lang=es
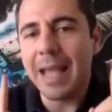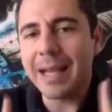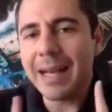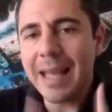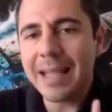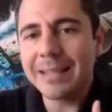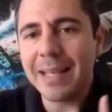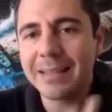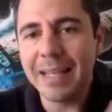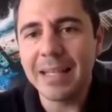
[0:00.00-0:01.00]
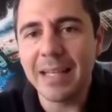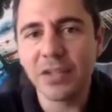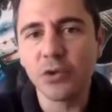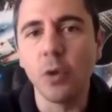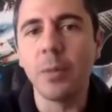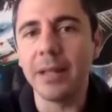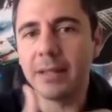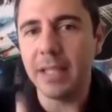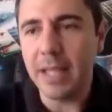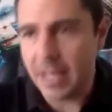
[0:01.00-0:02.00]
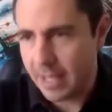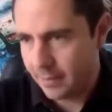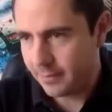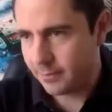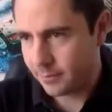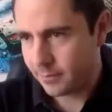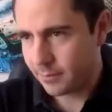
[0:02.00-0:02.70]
¿qué creencia tienes sobre ti